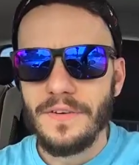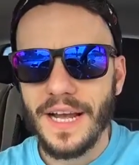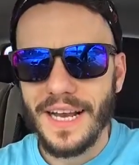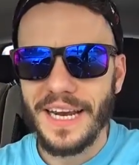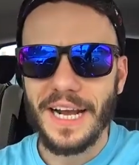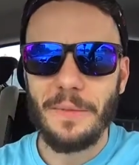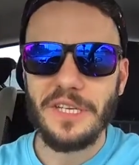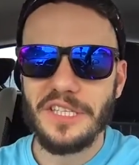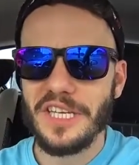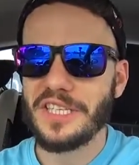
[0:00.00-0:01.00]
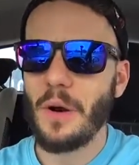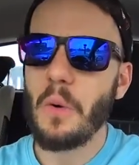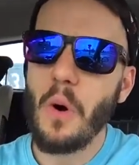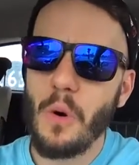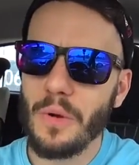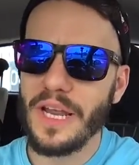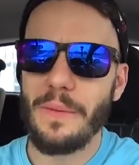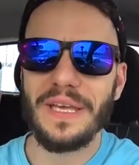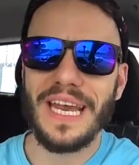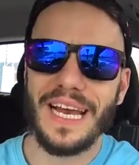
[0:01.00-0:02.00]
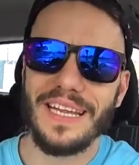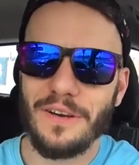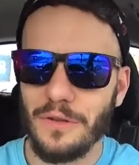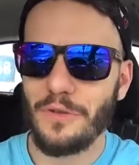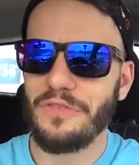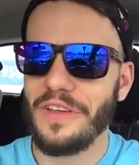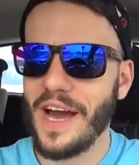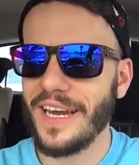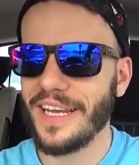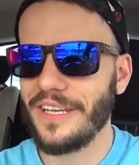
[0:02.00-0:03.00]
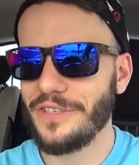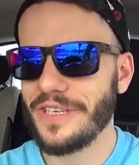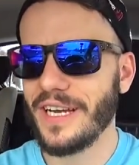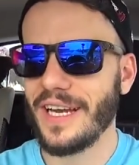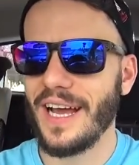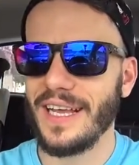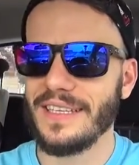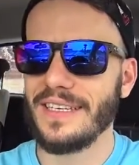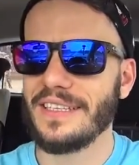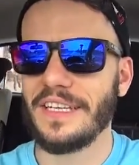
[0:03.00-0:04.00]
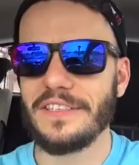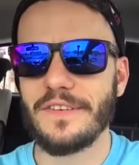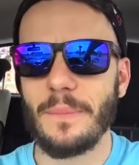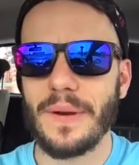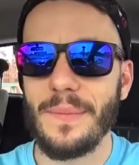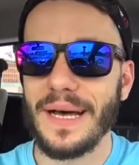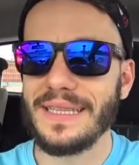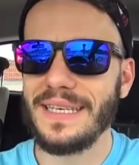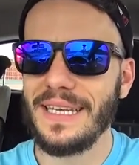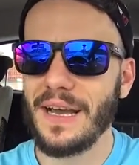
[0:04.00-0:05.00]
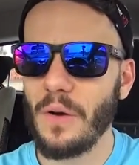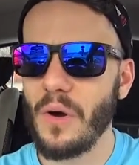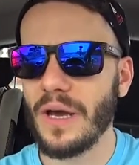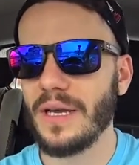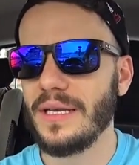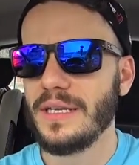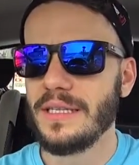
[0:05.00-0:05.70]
galera, acabei de deixar o Rômulo e a Mirella na rodoviária aqui de Granada. Eles vão para Madrid agora.